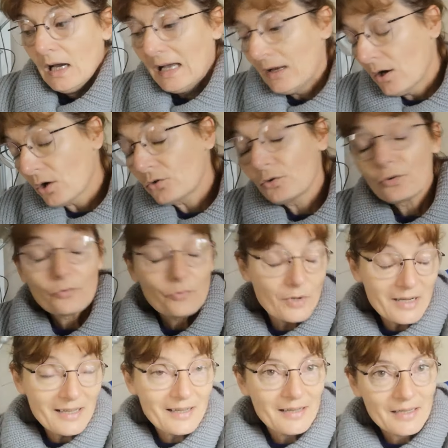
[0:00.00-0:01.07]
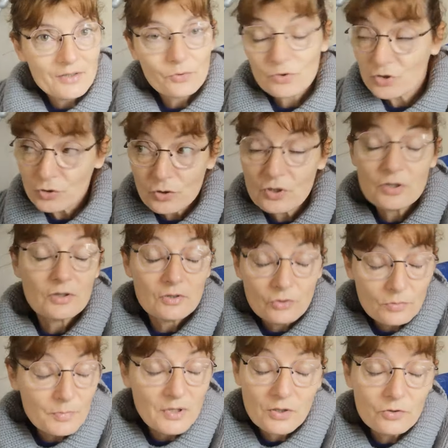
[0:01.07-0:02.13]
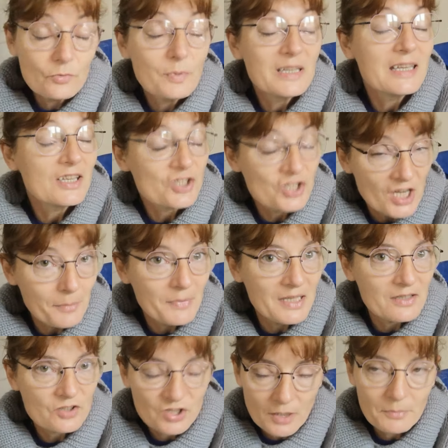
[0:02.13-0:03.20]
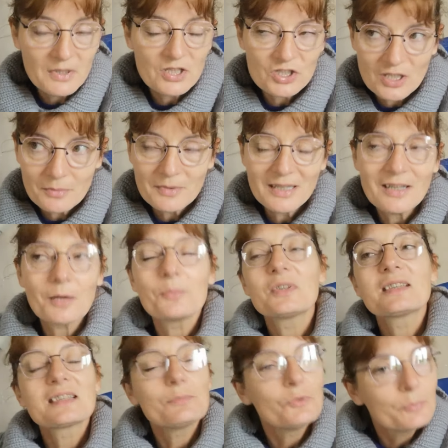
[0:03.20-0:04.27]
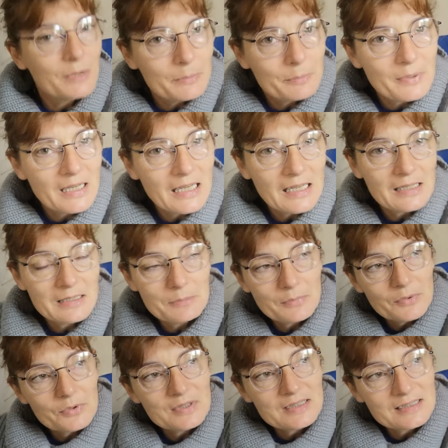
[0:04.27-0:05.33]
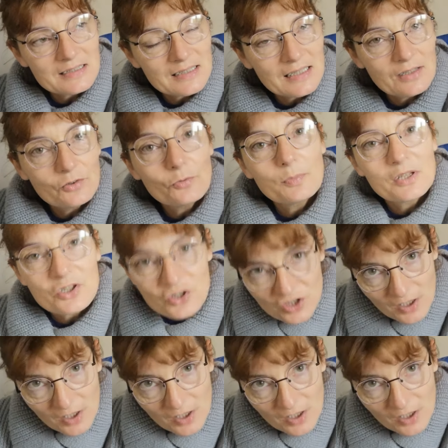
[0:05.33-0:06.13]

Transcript: Alors, donc voilà, hein, euh, n'oubliez jamais, jamais, jamais, comme disait mon papa, il me disait, n'oublie